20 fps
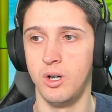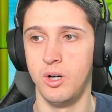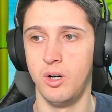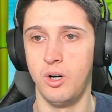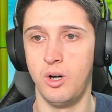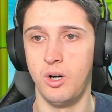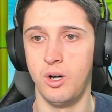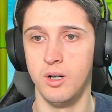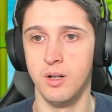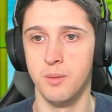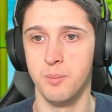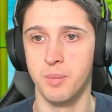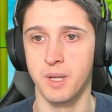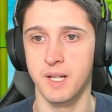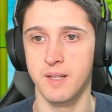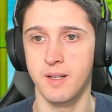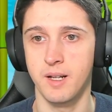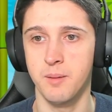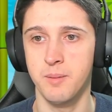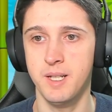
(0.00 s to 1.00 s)
ho
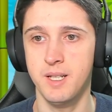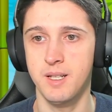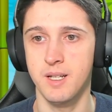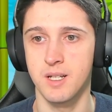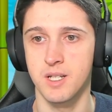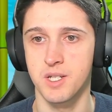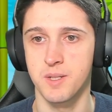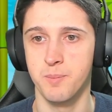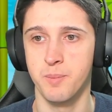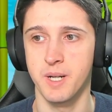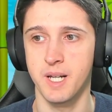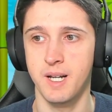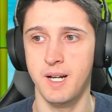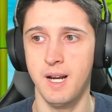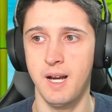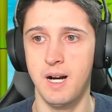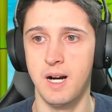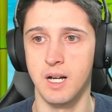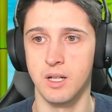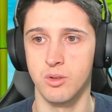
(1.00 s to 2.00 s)
praticamente
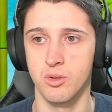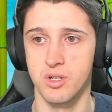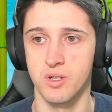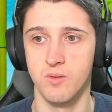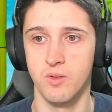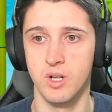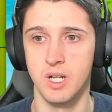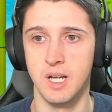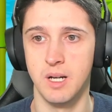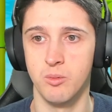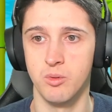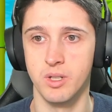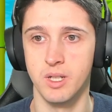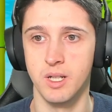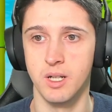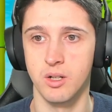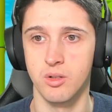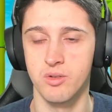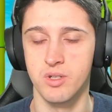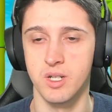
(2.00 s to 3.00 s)
sprecato, se vogliamo
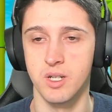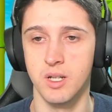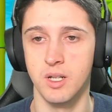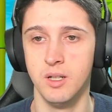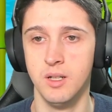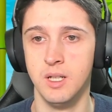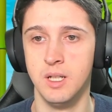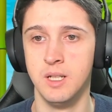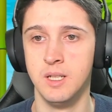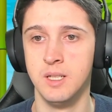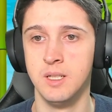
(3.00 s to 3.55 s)
dire così,